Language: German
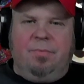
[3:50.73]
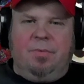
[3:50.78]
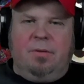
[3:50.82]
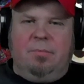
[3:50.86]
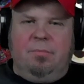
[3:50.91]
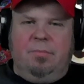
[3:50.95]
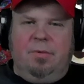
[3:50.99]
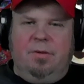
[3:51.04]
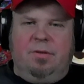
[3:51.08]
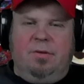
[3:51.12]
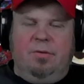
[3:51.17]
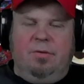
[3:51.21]

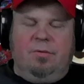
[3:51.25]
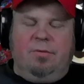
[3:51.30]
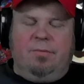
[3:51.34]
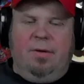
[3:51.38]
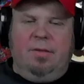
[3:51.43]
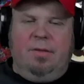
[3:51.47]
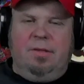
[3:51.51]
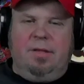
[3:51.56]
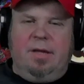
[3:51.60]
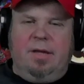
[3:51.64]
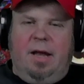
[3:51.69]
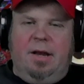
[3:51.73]

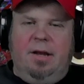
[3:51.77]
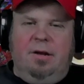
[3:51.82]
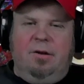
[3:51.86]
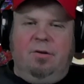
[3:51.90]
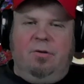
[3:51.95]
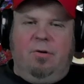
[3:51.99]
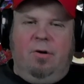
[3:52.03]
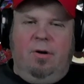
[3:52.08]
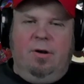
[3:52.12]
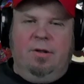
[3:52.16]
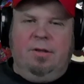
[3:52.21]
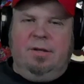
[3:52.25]
beziehungsweise die anderen
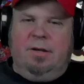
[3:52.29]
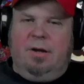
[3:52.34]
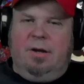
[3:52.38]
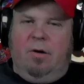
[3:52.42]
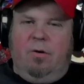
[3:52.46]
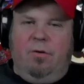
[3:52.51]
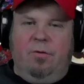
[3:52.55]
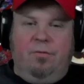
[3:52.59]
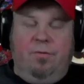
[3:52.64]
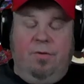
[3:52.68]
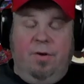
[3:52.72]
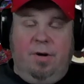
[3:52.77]
Rollen sind
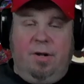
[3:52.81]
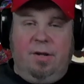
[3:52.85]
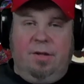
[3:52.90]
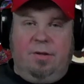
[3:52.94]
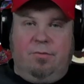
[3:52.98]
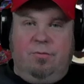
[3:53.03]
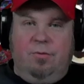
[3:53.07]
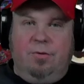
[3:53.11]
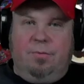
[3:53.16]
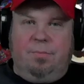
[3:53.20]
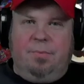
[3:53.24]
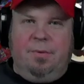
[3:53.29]
auch wirklich
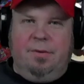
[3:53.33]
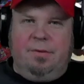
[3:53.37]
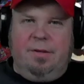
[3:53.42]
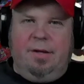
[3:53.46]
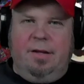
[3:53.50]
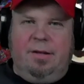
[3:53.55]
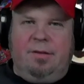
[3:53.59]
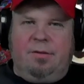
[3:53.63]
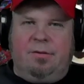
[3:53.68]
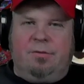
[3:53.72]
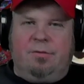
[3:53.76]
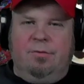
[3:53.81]
gut
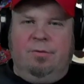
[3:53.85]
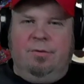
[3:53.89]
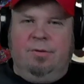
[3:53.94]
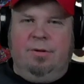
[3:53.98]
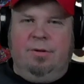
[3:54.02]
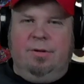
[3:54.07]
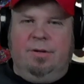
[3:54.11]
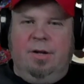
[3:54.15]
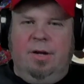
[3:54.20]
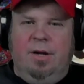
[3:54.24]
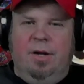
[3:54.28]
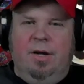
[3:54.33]
besetzt
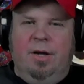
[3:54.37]
und